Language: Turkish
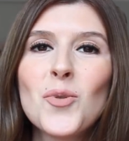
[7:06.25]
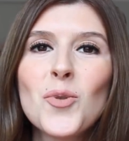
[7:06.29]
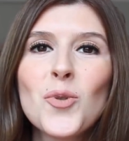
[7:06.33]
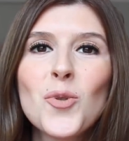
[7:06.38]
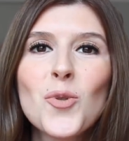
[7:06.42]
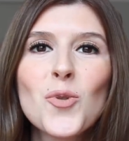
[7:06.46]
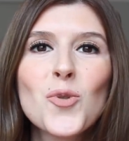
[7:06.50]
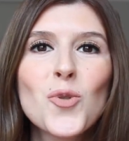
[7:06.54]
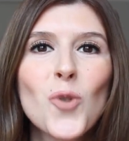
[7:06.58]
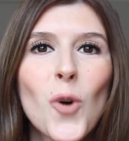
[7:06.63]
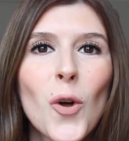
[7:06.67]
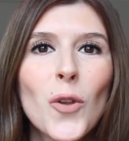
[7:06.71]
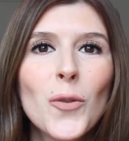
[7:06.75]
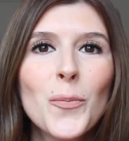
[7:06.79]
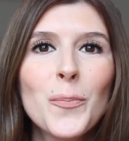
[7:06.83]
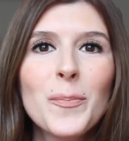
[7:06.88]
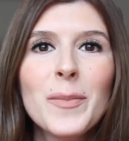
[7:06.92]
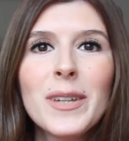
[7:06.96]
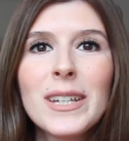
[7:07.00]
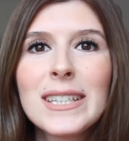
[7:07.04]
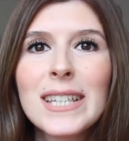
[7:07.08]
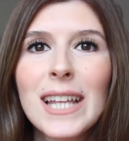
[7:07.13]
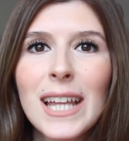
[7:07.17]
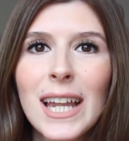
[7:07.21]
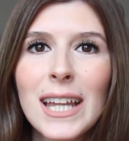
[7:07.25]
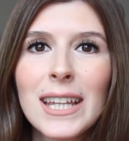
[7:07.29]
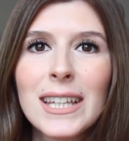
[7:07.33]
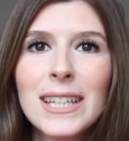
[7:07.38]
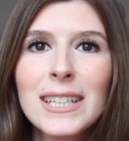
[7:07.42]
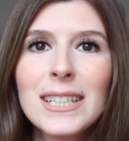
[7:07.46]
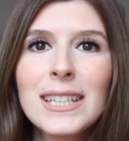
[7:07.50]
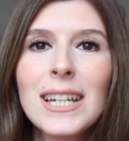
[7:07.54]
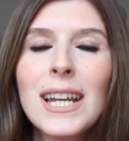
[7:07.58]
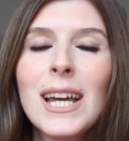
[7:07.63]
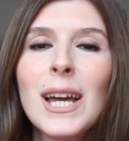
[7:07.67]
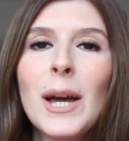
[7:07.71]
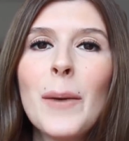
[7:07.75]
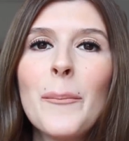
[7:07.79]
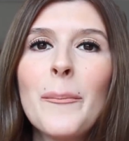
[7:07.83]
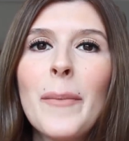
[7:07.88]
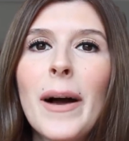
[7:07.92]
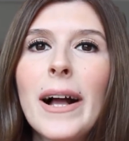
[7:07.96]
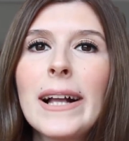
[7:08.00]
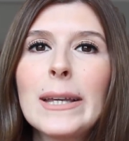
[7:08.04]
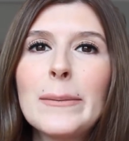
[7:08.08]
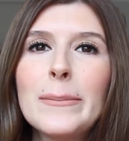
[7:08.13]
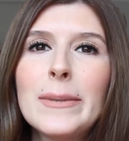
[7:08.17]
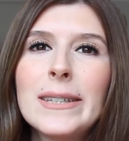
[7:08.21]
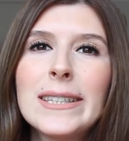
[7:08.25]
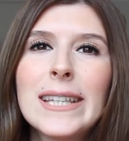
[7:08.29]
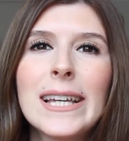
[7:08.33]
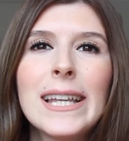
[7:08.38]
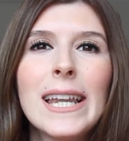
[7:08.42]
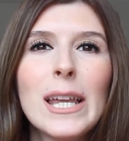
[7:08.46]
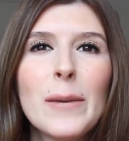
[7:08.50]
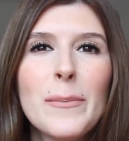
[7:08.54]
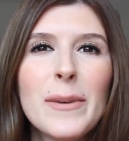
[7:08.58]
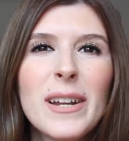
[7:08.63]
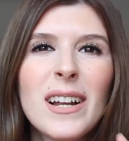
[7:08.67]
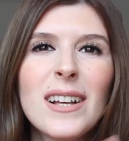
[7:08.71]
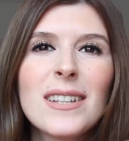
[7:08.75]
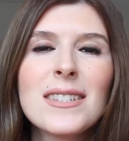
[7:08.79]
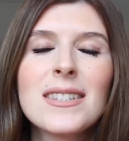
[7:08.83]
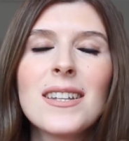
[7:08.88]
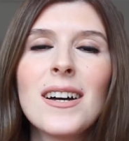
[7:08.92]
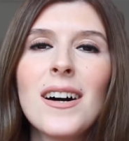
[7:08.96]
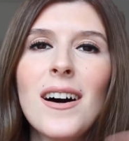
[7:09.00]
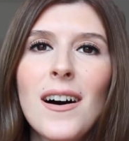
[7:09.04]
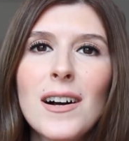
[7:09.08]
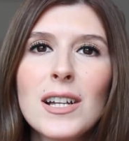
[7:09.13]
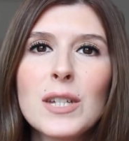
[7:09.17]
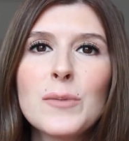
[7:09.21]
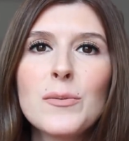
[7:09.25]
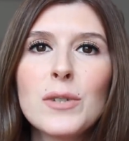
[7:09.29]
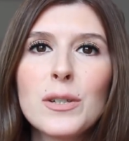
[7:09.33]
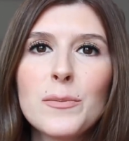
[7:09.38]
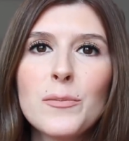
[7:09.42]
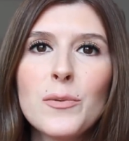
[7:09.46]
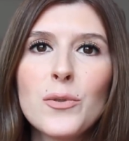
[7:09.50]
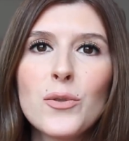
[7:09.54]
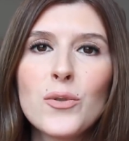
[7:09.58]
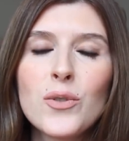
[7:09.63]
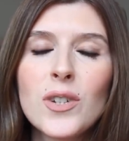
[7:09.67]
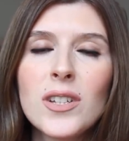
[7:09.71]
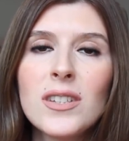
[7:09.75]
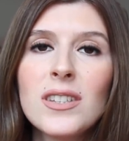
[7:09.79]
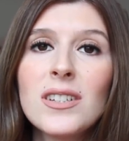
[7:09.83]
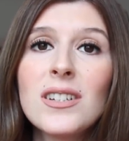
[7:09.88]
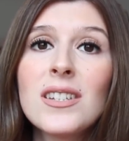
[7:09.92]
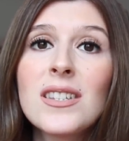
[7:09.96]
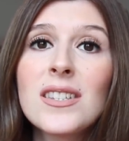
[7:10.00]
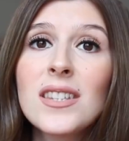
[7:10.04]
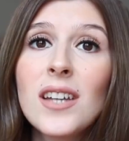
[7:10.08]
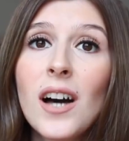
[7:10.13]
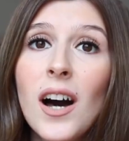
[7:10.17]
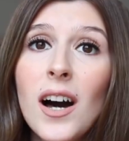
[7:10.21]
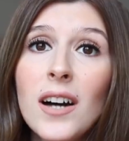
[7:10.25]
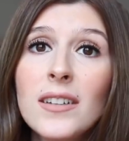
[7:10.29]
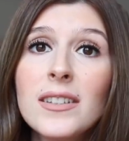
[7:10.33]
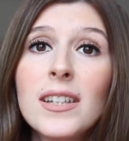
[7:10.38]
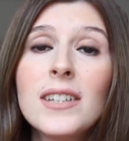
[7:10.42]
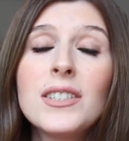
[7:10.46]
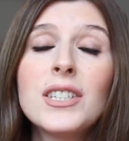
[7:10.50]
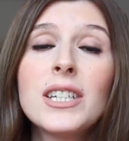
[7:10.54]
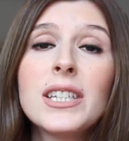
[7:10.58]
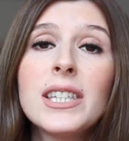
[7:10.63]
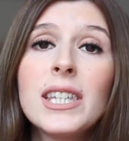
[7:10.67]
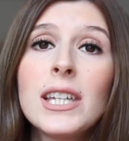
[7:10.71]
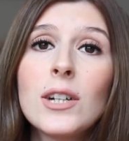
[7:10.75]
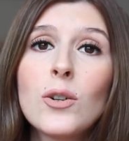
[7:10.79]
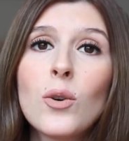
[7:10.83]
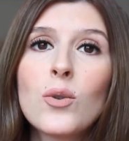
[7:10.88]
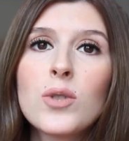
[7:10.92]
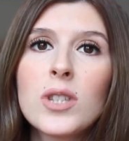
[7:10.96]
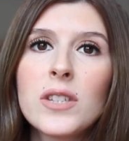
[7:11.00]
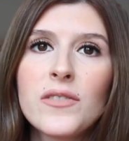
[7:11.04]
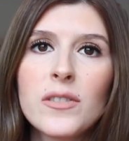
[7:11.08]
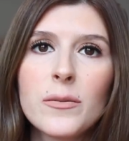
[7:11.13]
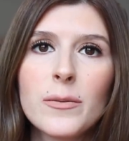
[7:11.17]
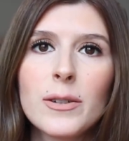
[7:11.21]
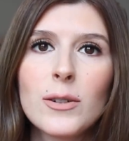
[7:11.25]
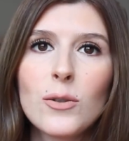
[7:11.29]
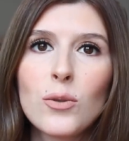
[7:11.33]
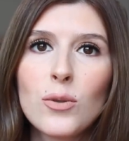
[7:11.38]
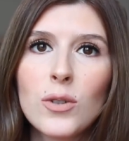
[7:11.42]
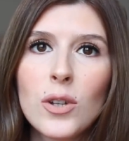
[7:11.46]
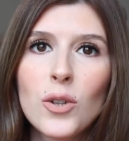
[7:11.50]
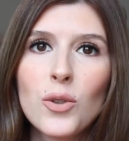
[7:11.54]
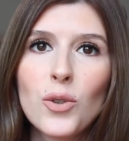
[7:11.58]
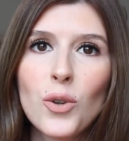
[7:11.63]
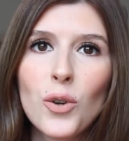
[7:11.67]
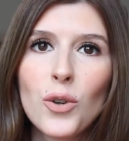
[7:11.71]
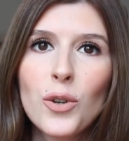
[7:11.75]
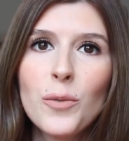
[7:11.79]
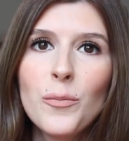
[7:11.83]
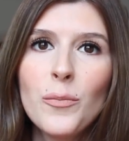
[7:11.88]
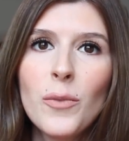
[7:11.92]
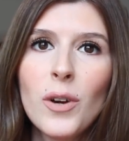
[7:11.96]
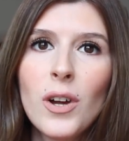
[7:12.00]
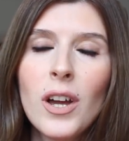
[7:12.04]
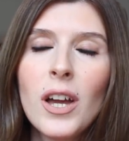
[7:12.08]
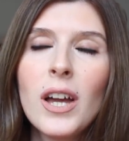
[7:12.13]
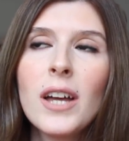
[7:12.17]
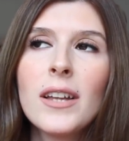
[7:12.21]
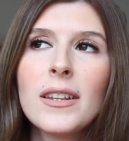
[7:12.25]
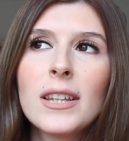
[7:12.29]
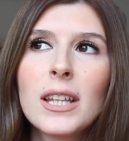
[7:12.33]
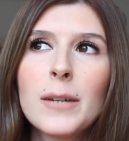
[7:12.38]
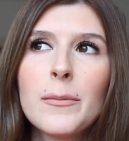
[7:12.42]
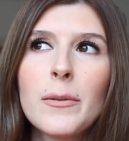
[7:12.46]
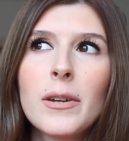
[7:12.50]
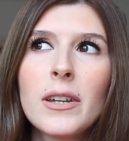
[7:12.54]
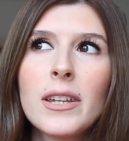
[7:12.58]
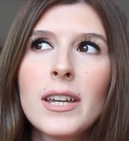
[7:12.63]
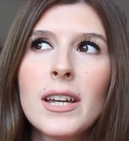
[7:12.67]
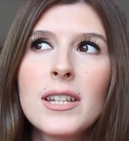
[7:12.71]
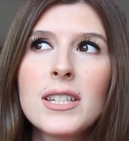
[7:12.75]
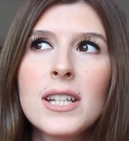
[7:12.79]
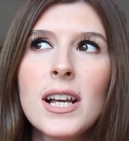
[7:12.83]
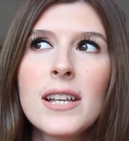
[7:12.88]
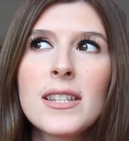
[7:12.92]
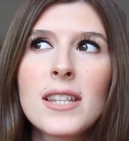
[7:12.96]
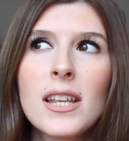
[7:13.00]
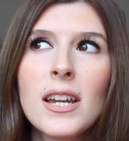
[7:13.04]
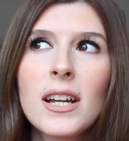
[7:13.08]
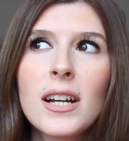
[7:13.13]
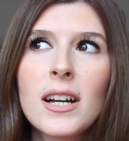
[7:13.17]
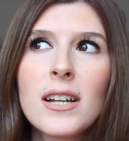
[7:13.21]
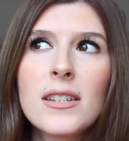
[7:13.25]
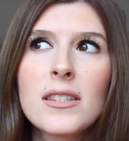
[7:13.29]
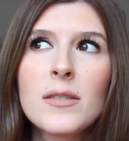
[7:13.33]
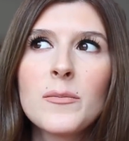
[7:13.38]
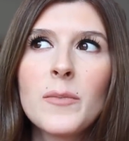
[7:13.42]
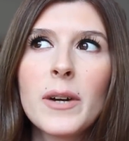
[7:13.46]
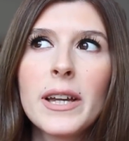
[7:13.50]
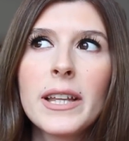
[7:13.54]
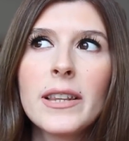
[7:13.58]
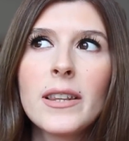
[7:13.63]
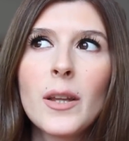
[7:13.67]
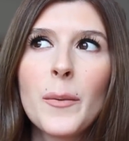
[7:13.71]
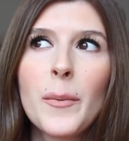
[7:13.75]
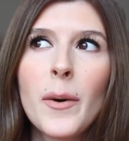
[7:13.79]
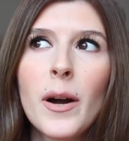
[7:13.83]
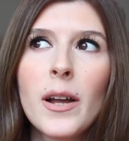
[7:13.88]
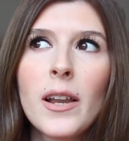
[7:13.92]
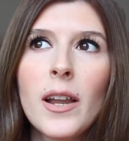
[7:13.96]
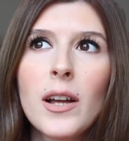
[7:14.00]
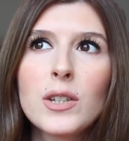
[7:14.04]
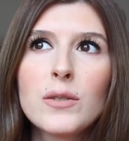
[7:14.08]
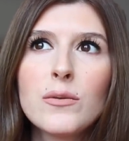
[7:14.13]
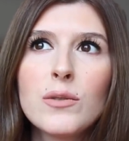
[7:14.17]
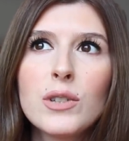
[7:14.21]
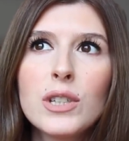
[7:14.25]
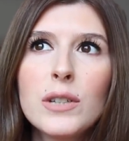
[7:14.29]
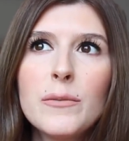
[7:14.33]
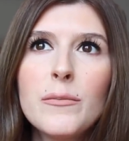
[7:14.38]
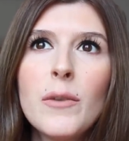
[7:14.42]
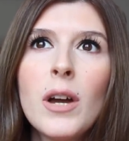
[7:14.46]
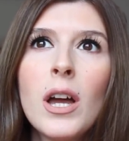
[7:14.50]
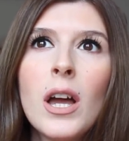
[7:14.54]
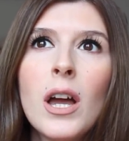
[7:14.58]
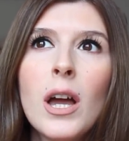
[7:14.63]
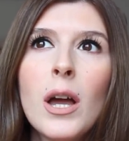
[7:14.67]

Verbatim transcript: Çünkü son bir senedir, belki bir seneyi biraz daha aşmış bir süredir sadece Kiko 01 kullanıyorum. Tabi geçen sene Kasım ayında paylaşmışım.